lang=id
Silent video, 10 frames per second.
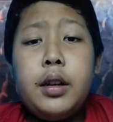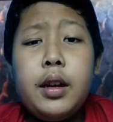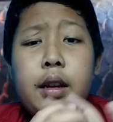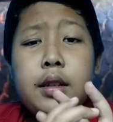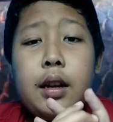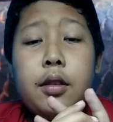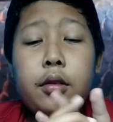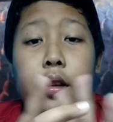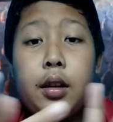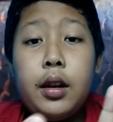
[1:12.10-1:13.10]
jadi yang
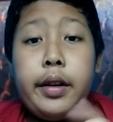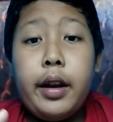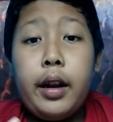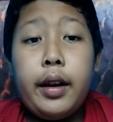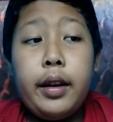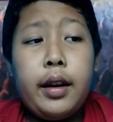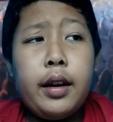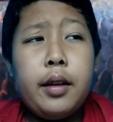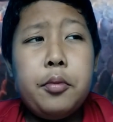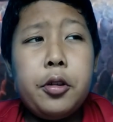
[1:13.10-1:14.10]
selanjutnya ini adalah
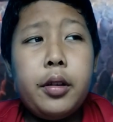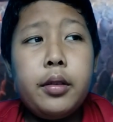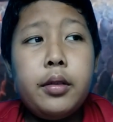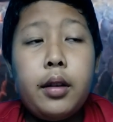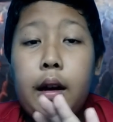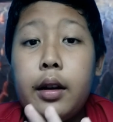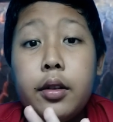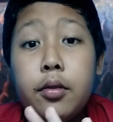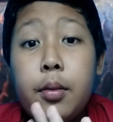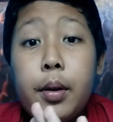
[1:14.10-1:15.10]
ikan yang mungkin
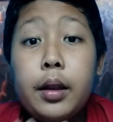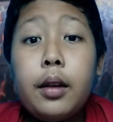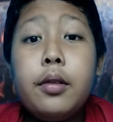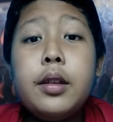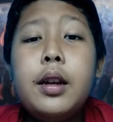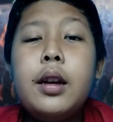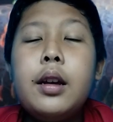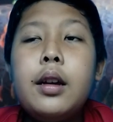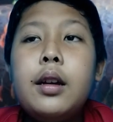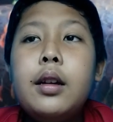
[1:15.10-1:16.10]
kalian udah pada tahu. Jadi
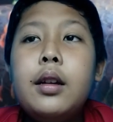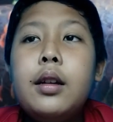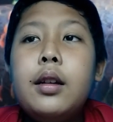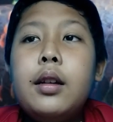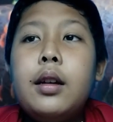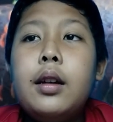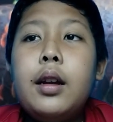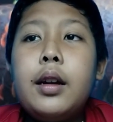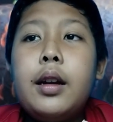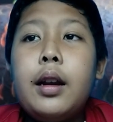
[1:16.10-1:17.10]

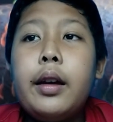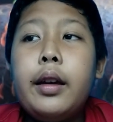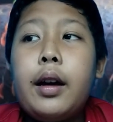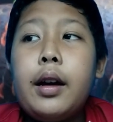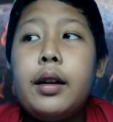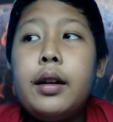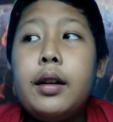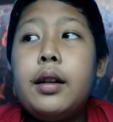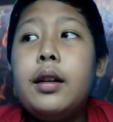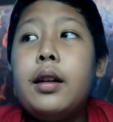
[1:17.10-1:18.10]
ini adalah ikan
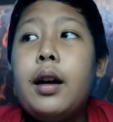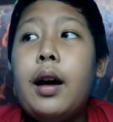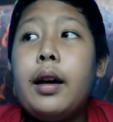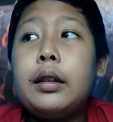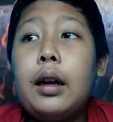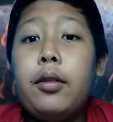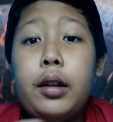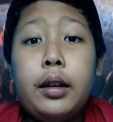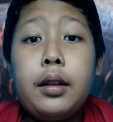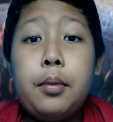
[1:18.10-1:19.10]
air
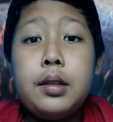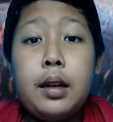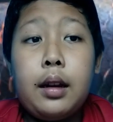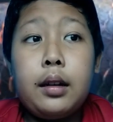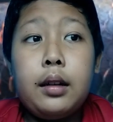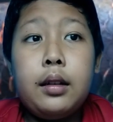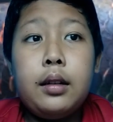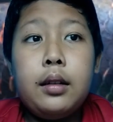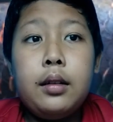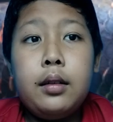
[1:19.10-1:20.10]
tawar yang terbesar
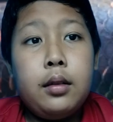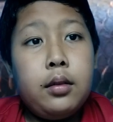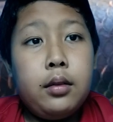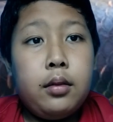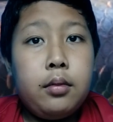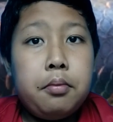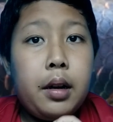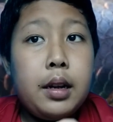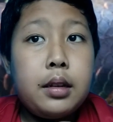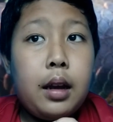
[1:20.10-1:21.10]

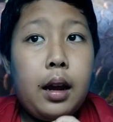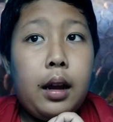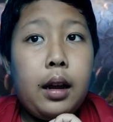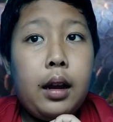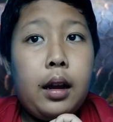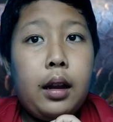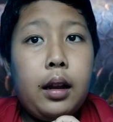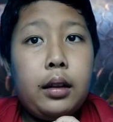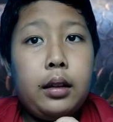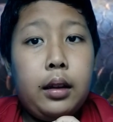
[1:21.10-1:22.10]
pada
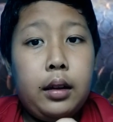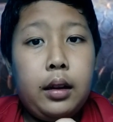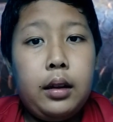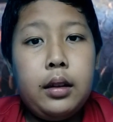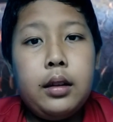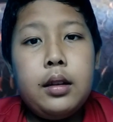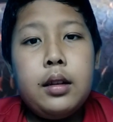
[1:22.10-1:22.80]
saat ini